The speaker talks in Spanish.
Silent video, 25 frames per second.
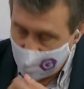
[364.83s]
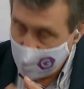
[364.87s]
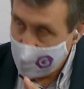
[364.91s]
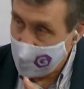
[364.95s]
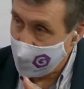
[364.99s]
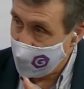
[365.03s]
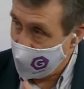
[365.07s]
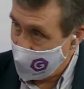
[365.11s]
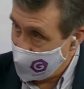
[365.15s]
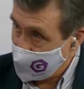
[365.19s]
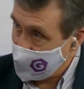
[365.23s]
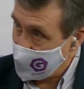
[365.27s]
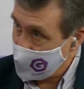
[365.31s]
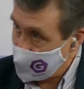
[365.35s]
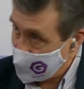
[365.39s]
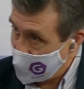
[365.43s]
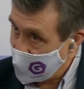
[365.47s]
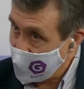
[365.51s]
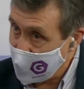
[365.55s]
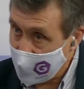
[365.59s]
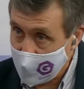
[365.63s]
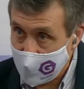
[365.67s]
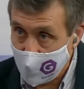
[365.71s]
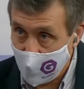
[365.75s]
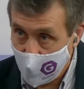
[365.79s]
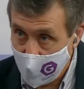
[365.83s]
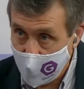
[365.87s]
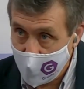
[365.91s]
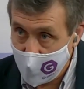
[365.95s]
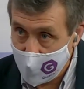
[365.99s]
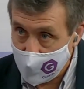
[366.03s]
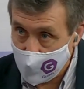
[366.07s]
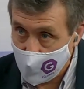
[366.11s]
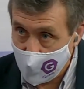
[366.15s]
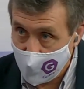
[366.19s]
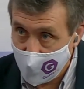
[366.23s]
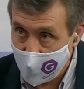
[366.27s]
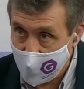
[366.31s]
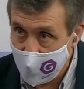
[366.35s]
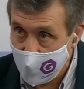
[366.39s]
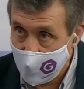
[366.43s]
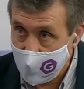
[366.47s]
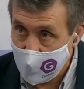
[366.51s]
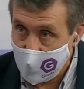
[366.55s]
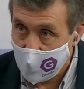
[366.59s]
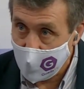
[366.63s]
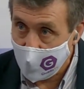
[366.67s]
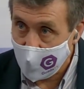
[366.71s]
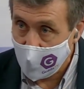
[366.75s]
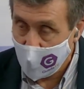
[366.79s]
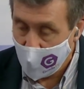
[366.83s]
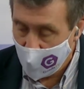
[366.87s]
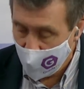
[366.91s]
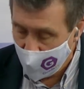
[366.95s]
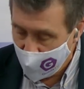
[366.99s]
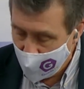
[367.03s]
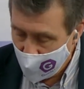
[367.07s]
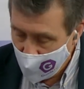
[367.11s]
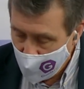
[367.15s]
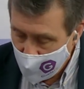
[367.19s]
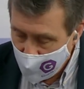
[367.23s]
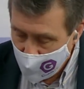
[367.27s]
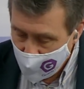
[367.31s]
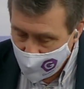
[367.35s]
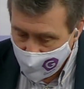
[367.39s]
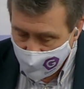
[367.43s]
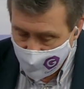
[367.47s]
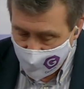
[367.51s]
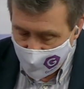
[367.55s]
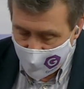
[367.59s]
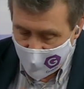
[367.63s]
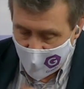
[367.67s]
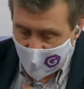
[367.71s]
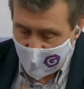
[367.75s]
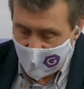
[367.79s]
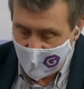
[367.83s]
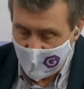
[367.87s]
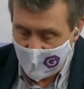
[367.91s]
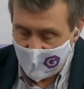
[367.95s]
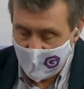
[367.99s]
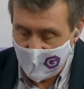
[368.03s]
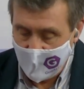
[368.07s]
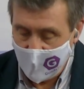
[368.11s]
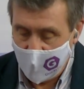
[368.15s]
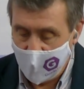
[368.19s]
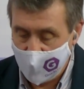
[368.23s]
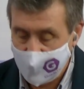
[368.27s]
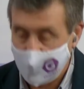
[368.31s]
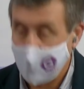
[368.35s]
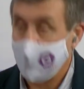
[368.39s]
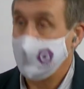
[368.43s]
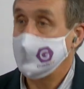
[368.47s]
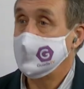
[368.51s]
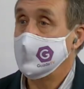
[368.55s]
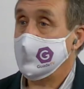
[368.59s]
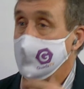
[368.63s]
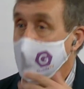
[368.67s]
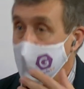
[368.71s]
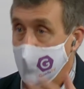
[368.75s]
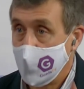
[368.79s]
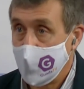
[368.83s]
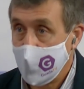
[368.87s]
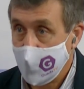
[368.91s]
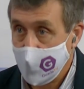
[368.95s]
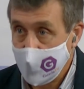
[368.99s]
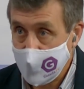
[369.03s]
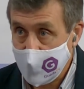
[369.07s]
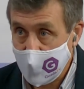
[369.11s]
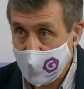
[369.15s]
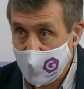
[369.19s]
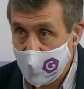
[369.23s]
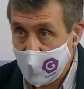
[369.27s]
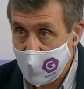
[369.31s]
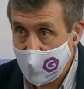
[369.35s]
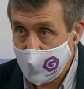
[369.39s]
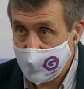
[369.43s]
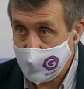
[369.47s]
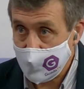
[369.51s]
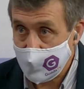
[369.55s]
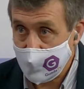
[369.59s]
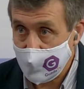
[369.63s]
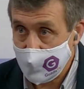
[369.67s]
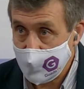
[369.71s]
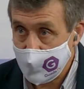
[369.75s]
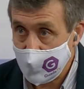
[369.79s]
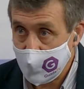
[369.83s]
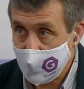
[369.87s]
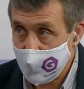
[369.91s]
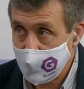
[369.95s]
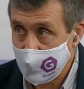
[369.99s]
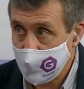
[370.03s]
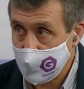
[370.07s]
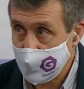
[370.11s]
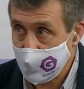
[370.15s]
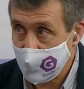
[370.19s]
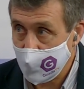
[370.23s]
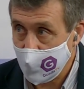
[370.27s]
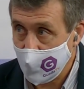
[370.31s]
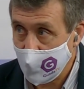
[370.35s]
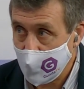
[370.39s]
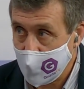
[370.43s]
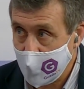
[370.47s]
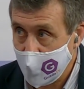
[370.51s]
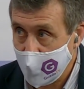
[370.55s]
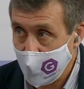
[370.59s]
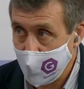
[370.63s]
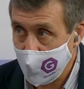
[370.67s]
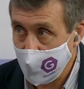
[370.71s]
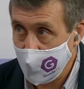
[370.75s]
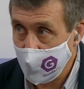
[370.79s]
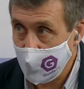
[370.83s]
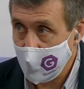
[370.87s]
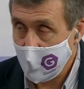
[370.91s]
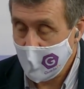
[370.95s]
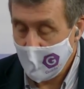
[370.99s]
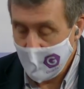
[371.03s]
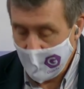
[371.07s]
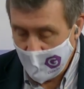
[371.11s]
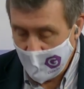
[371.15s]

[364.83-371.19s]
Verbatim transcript: el acceso a esta categoría superior, al, C1, a través de promociones internas, si, tengo claro,